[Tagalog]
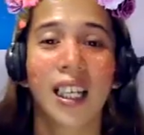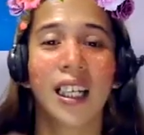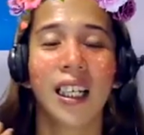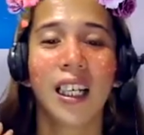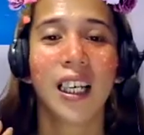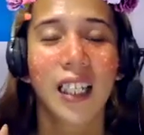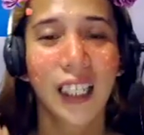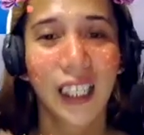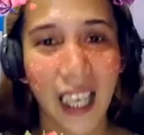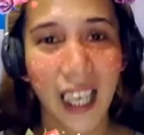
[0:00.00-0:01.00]
nag
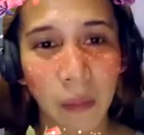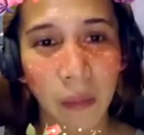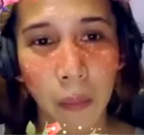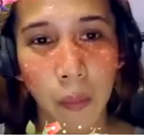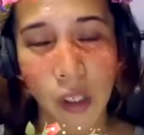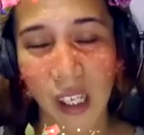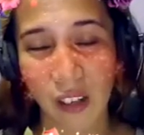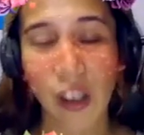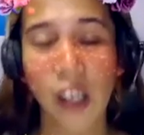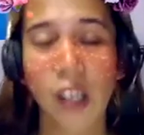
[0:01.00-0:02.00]
nag-help lang po si
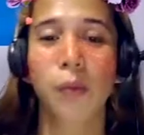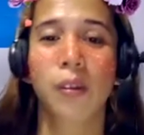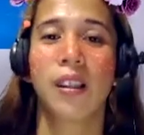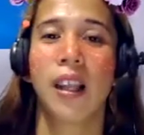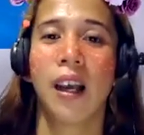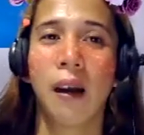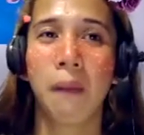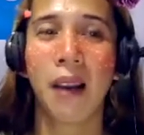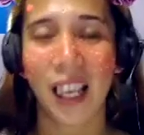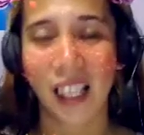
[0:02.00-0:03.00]
Chris na
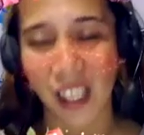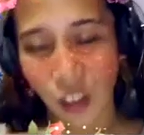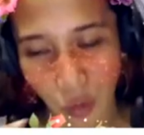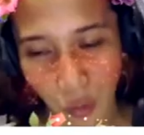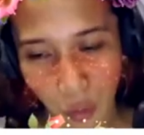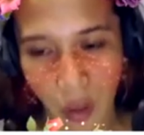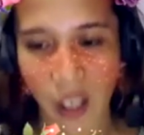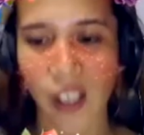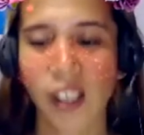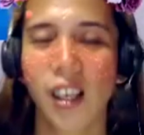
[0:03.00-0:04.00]
malessen yung
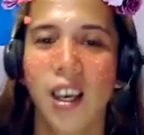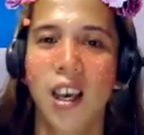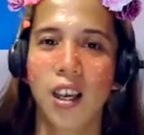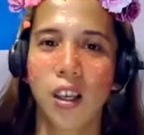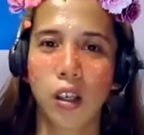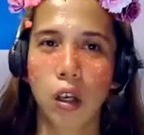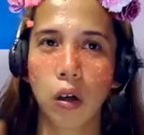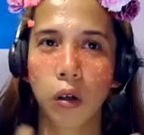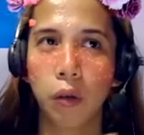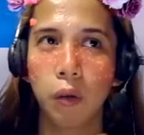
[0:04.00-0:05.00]
noise.
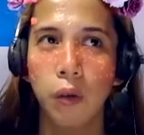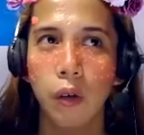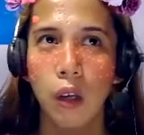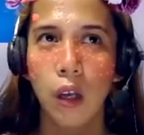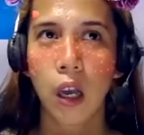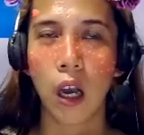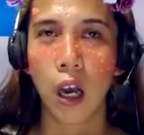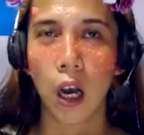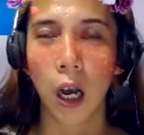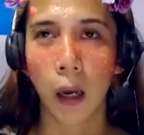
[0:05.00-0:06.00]
So
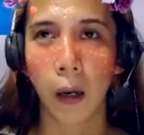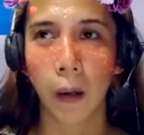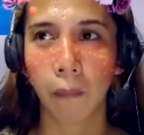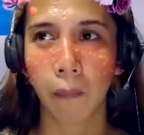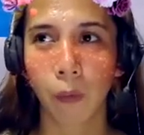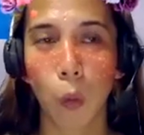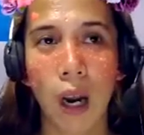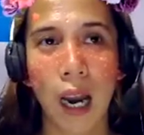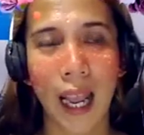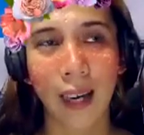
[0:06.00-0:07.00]
um
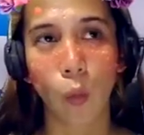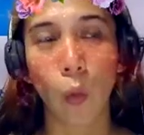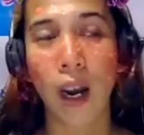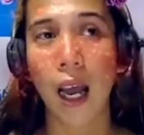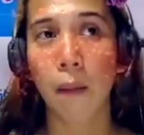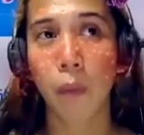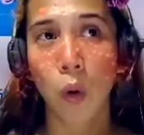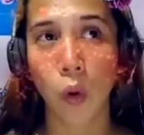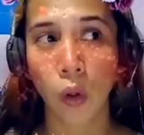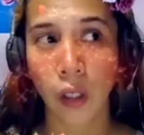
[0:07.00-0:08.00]
well and wala
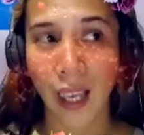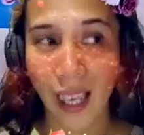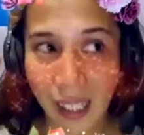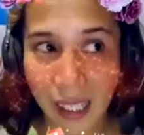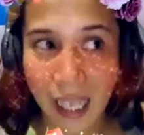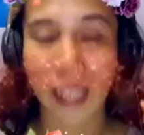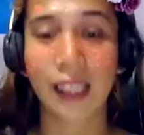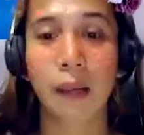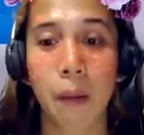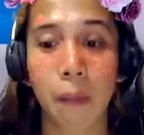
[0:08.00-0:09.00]
pong headset
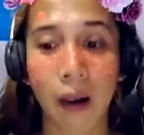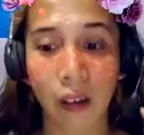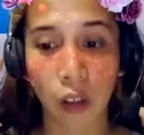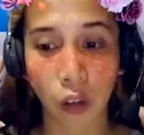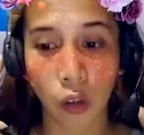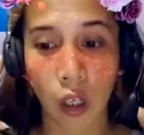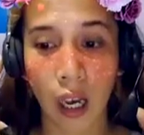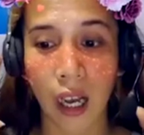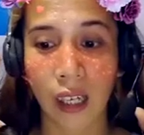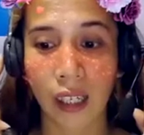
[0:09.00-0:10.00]
na may background
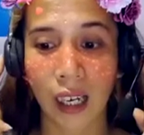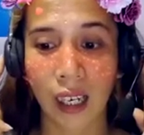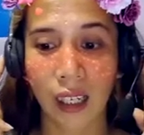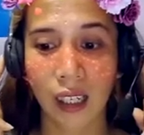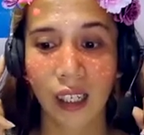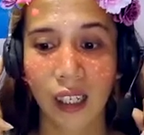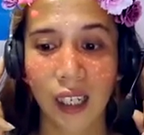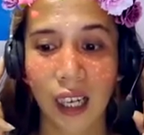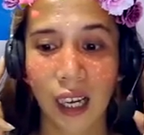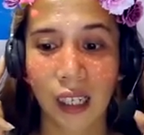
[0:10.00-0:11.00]
uh, na
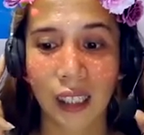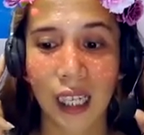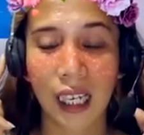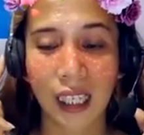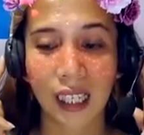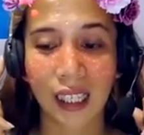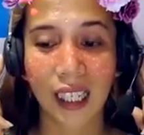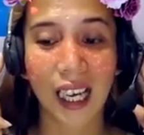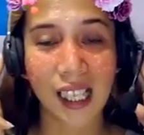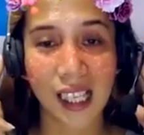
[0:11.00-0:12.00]
na talagang
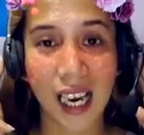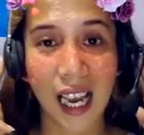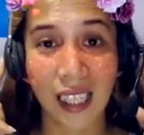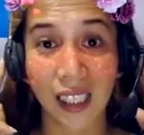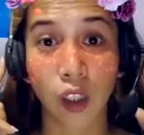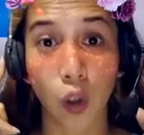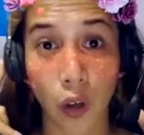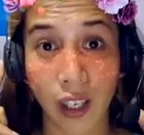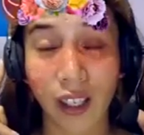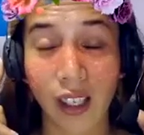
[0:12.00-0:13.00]
ikakansel lahat ng
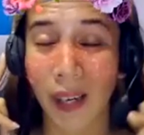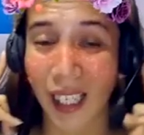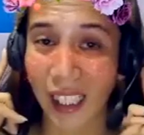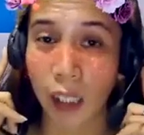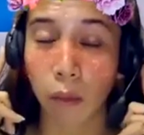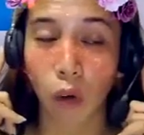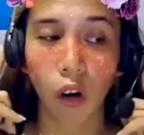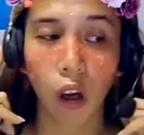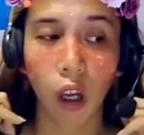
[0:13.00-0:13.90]
noise sa paligid mo.